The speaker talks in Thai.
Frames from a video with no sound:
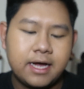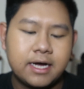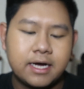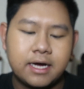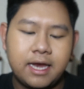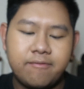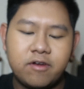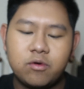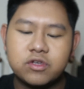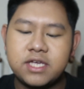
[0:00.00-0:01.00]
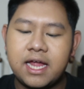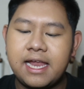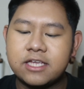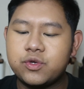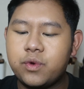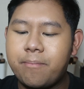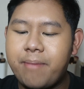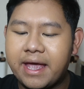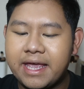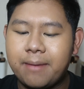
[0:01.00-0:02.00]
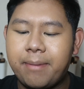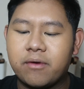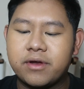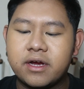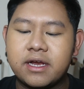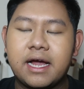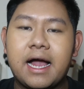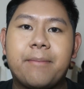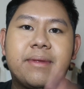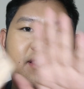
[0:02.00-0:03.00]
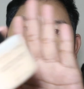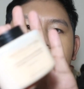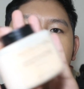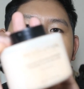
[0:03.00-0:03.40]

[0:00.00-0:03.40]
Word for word: เอ่อ Revolution Luxury Baking Powder นะคะเป็นสีบา